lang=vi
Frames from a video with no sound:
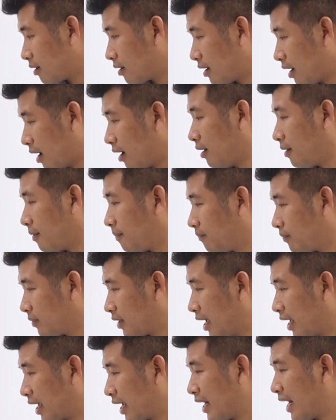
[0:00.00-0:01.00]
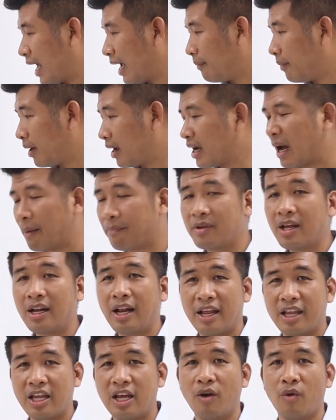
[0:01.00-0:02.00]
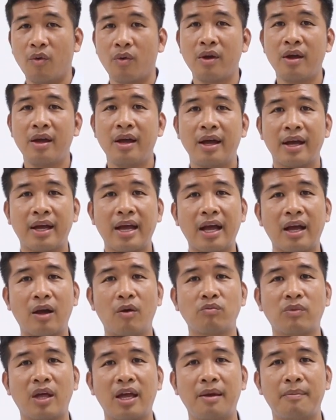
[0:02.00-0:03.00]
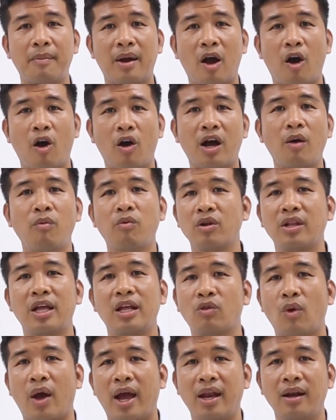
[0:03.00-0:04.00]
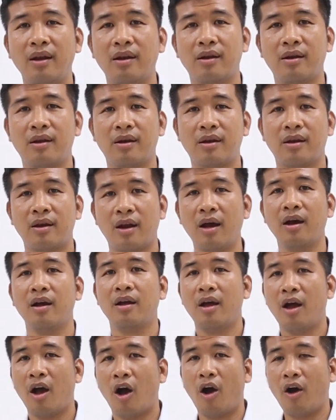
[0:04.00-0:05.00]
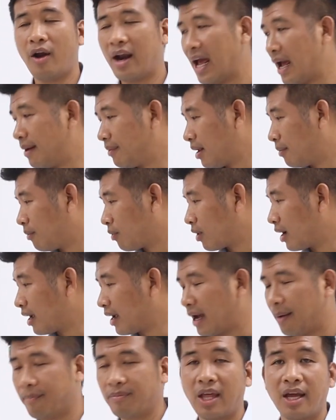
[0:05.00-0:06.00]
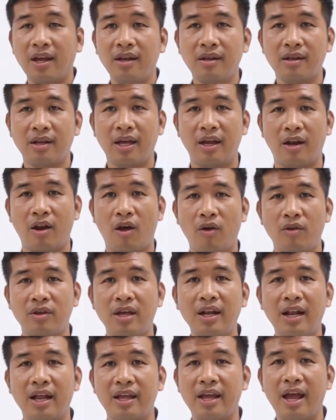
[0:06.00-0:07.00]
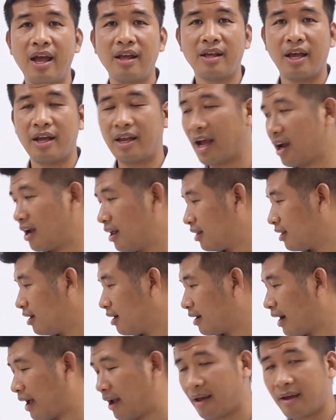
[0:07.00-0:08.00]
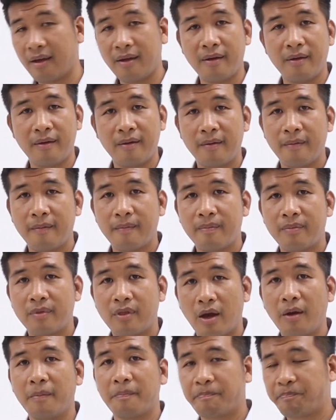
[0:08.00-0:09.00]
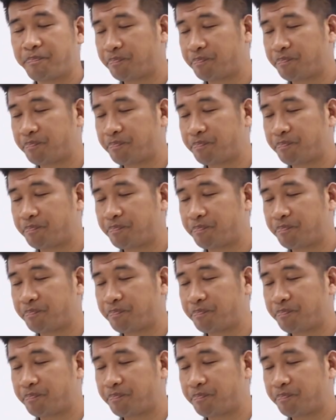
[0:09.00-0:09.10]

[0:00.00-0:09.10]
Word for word: nhá thì cái này mình gặp rất là nhiều các công ty mà họ không có tính toán họ làm theo một cái cảm tính thì nó rất là dễ xảy ra hiện tượng này đó